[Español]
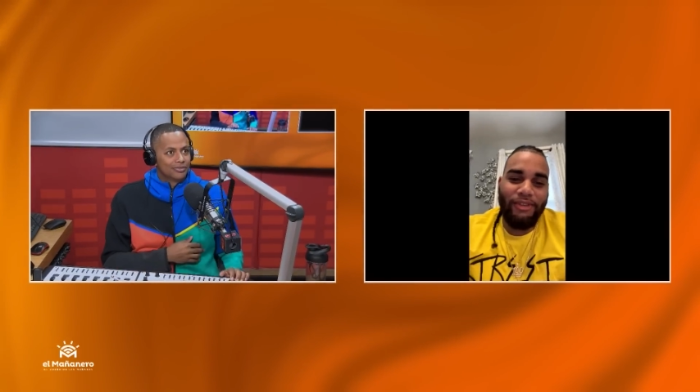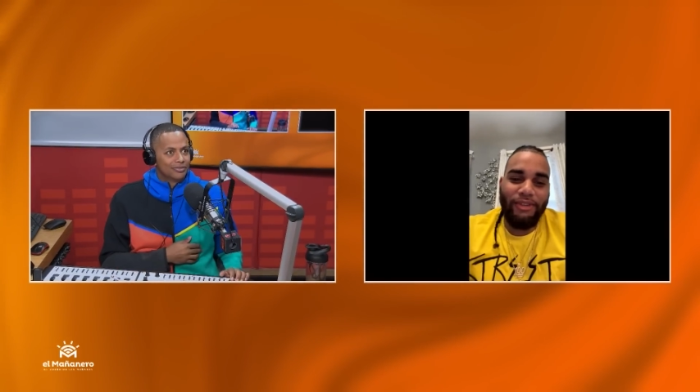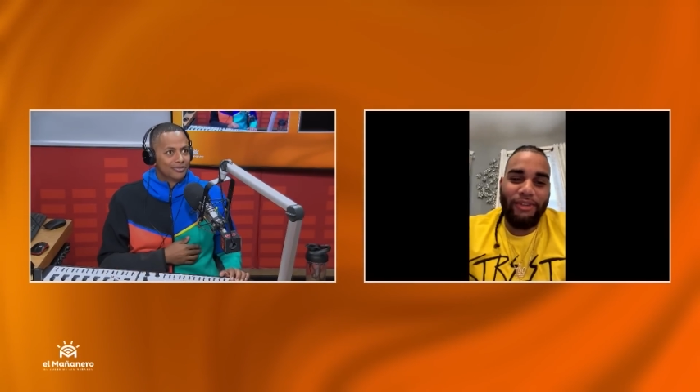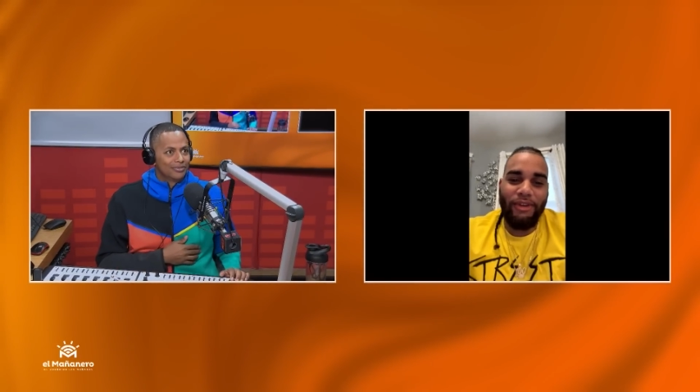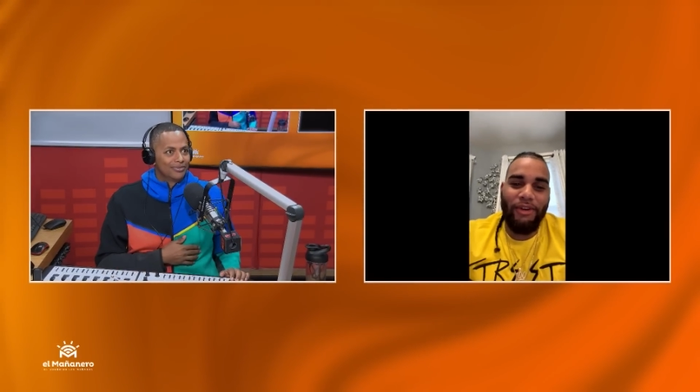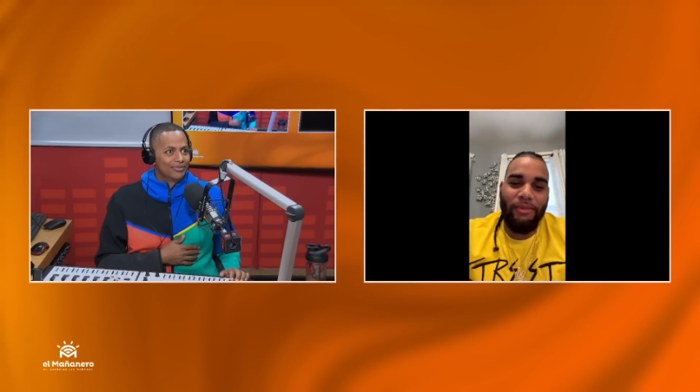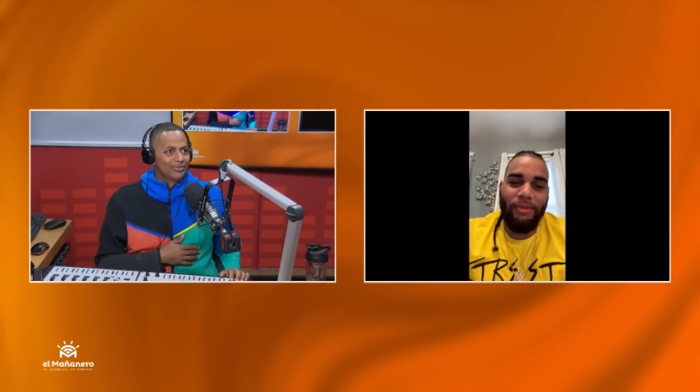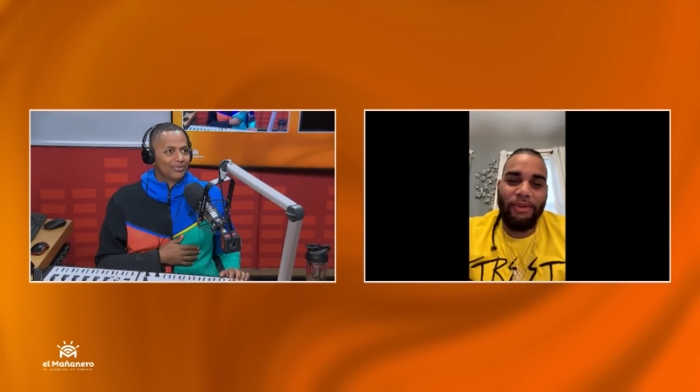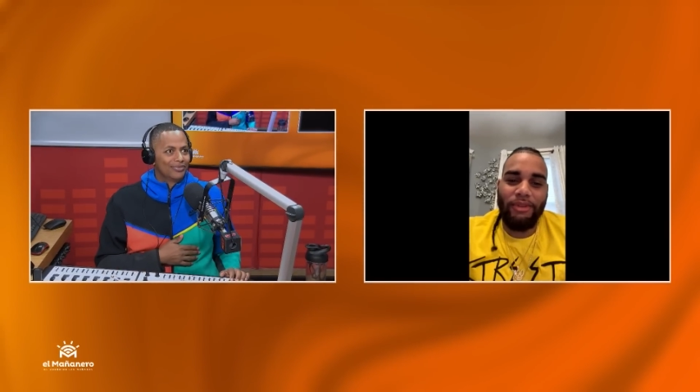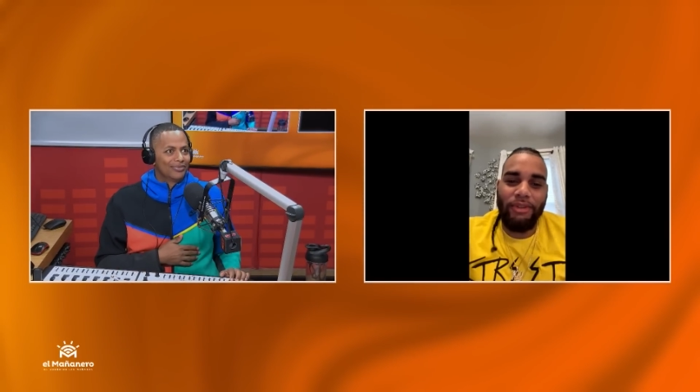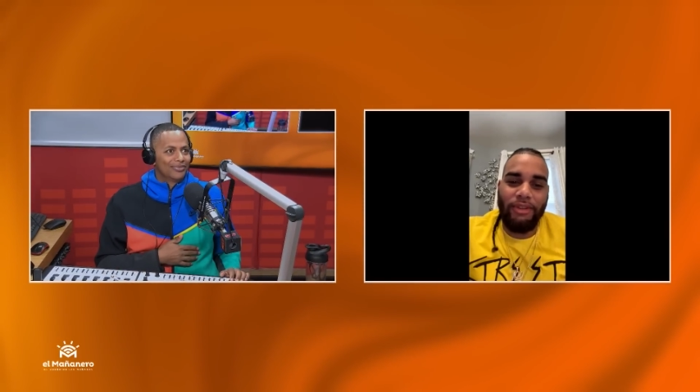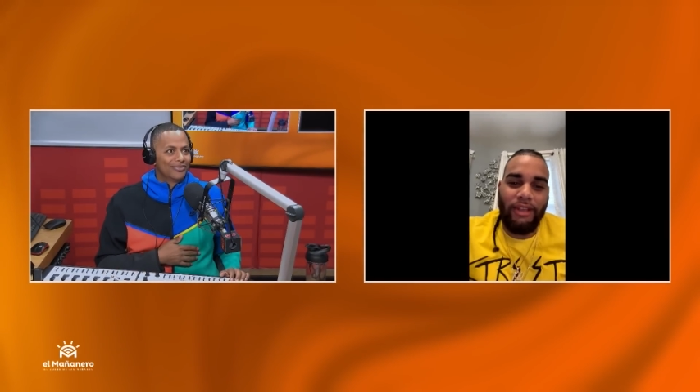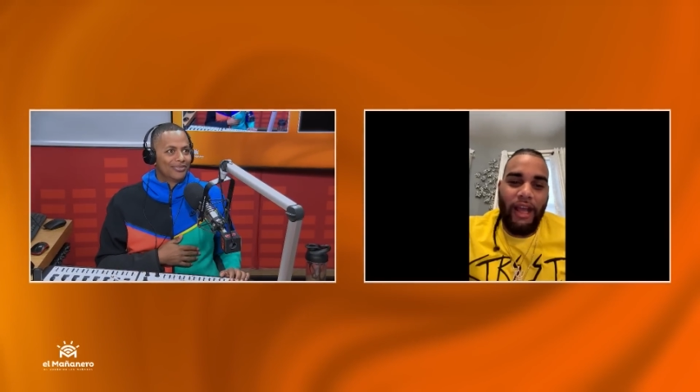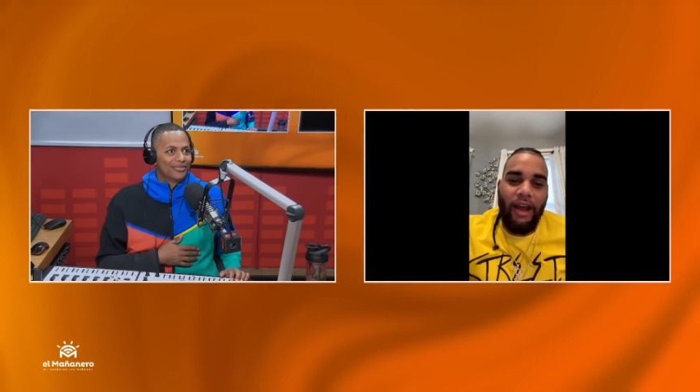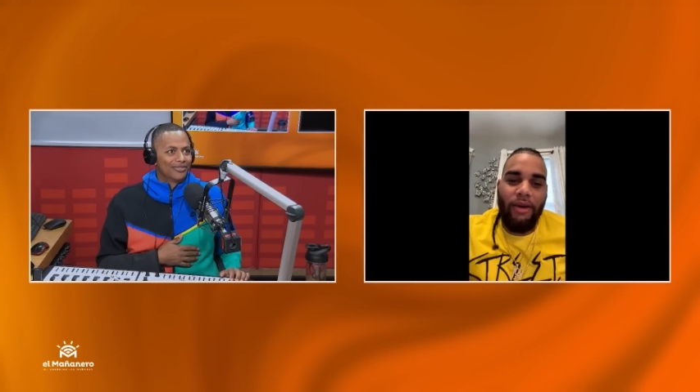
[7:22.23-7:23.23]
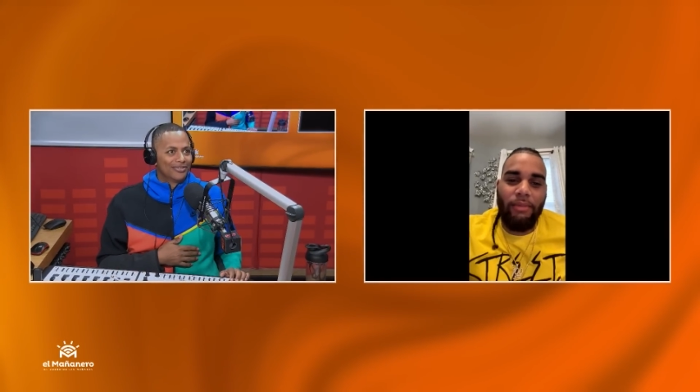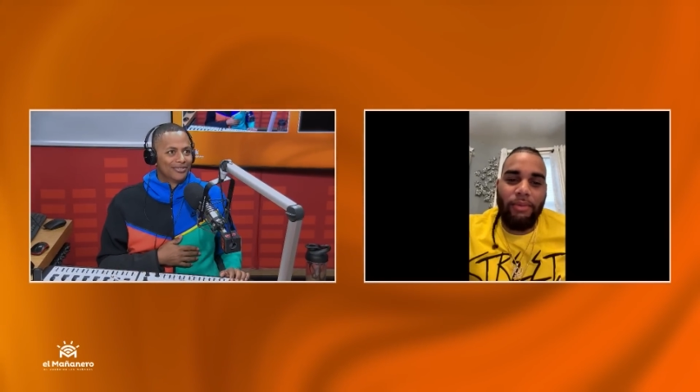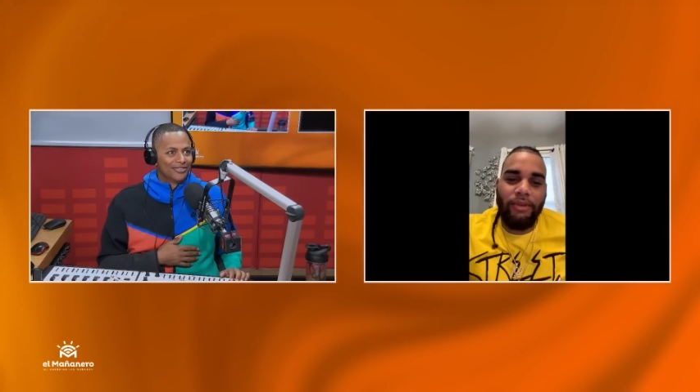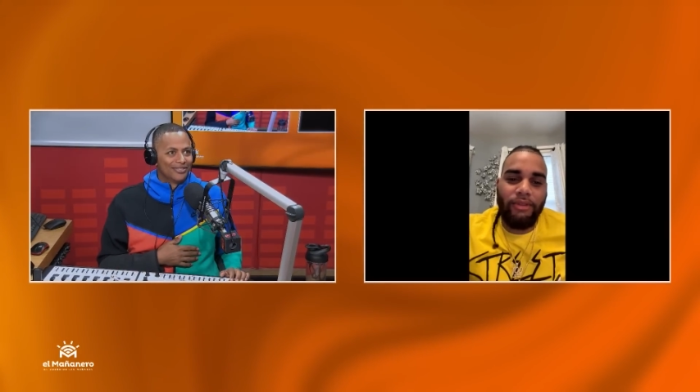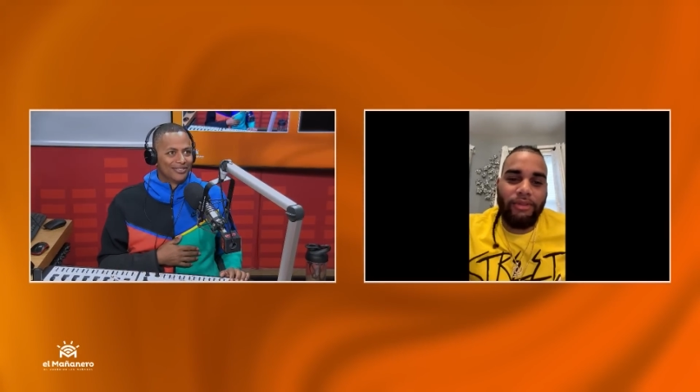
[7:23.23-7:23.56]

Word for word: yo, estoy como totado,